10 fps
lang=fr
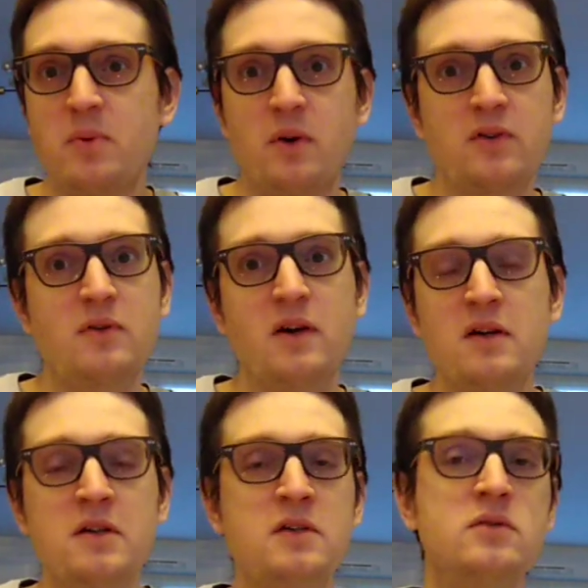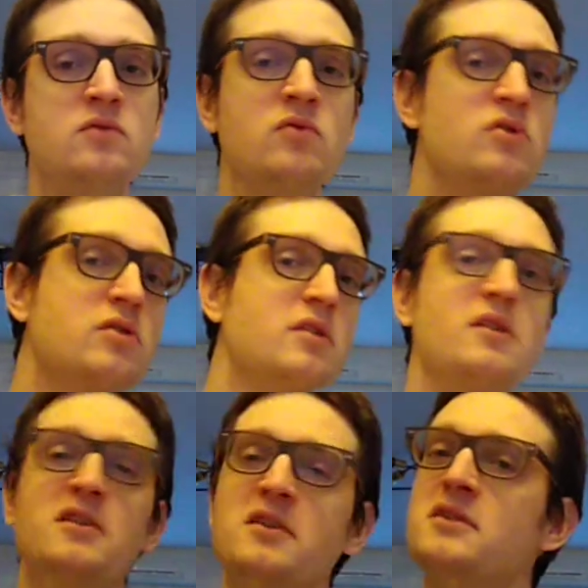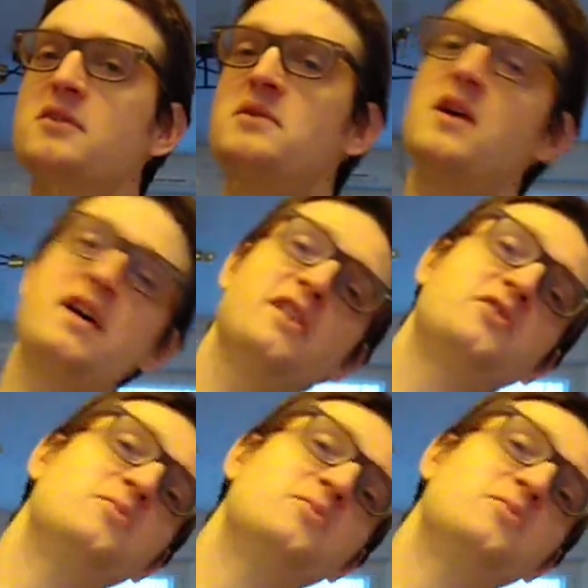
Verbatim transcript: l'emporte, quoi. Donc, euh, ouais,